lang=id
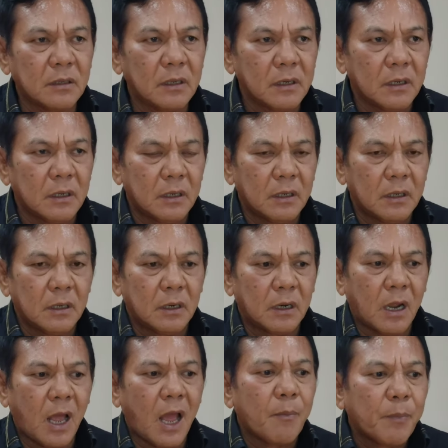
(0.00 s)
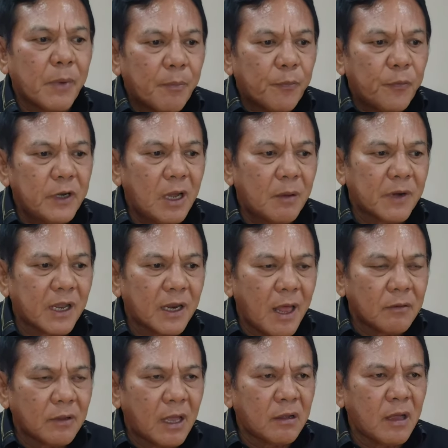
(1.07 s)
Hmm. Nah, apapun yang
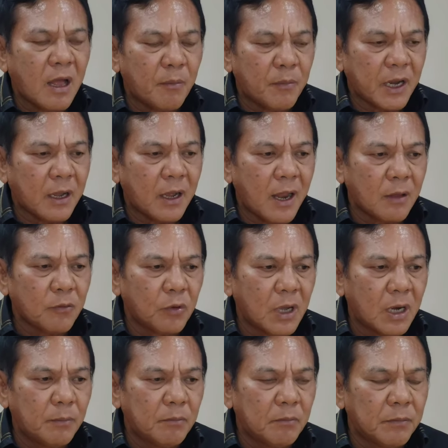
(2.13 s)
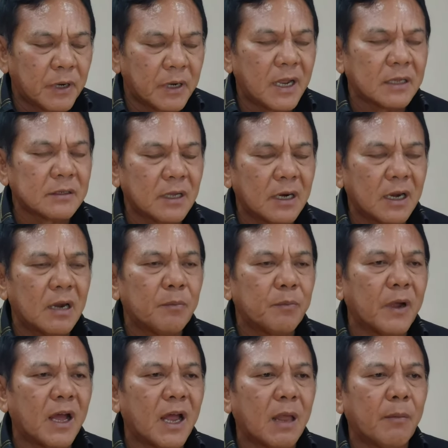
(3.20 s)
mereka, ah, mereka lakukan
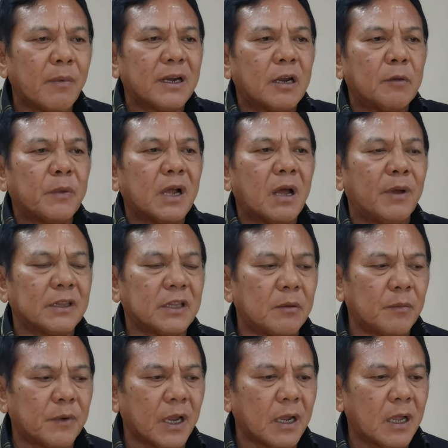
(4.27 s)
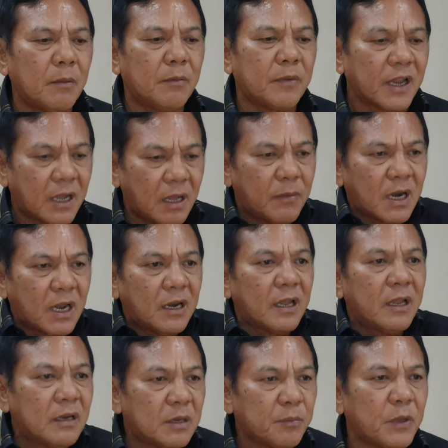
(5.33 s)
berdasarkan pengalaman dan pengamatan mereka, mereka
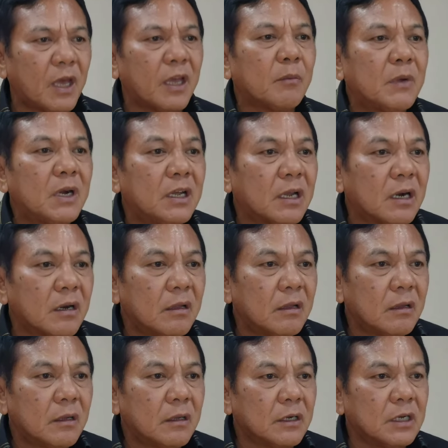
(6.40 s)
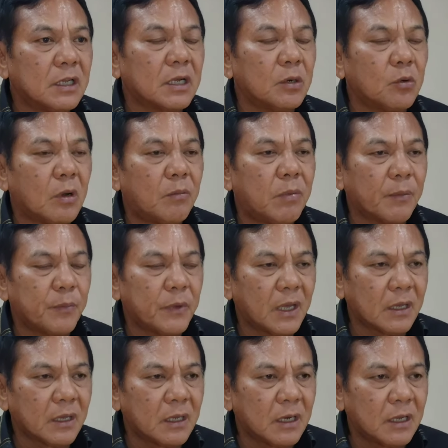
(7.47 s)
berada di pihak yang benar hmm. di kedua belah
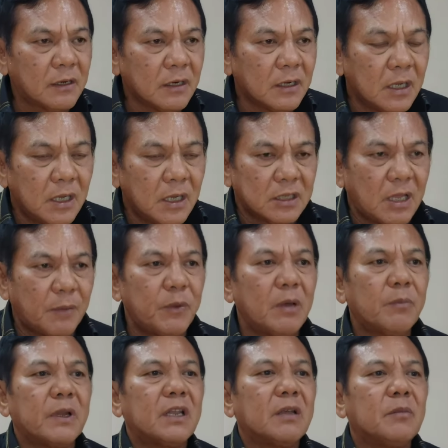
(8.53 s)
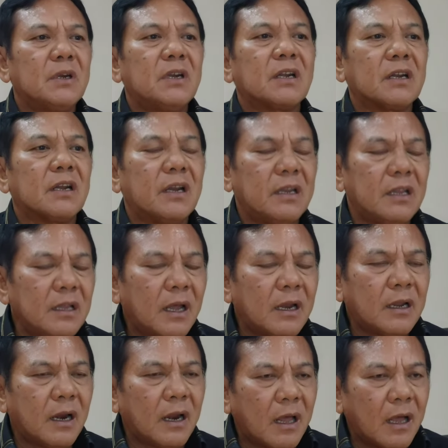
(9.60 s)
pihak ini. Tapi yang paling benar tadi
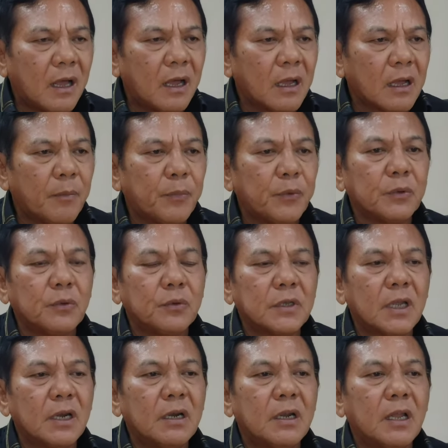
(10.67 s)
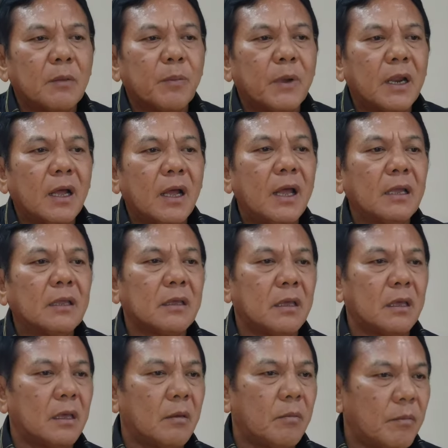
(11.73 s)
adalah keputusan daripada
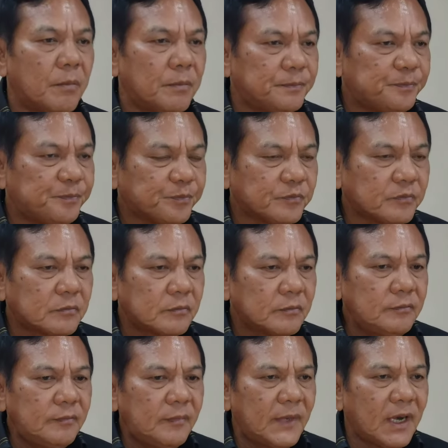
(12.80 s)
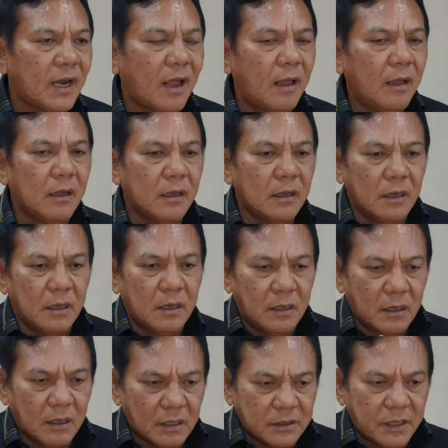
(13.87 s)
hakim. Nah,
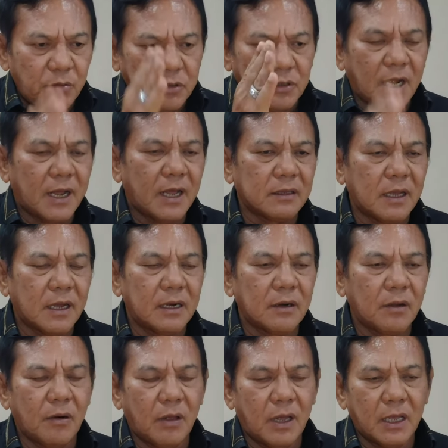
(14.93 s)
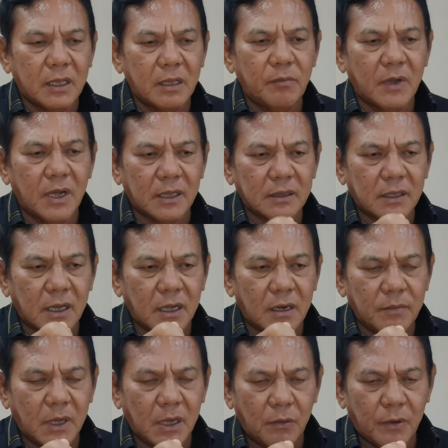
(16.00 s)
saya sudah katakan kalau hakim
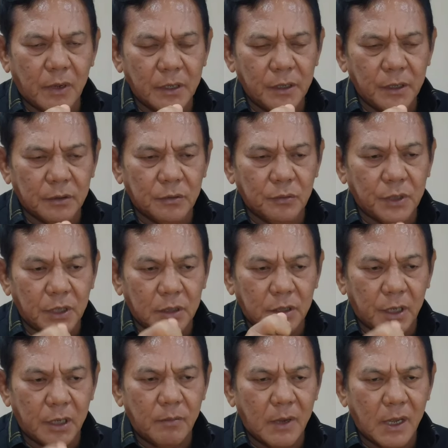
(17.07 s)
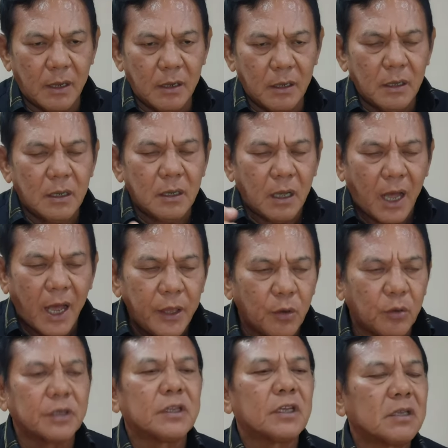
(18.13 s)
mengatakan bahwa itu diterima,
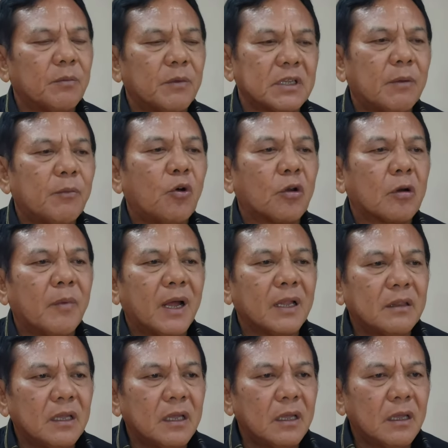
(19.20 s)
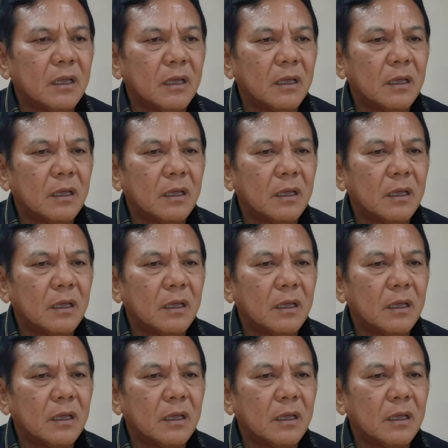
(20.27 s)
ayo kita sama-sama hormati.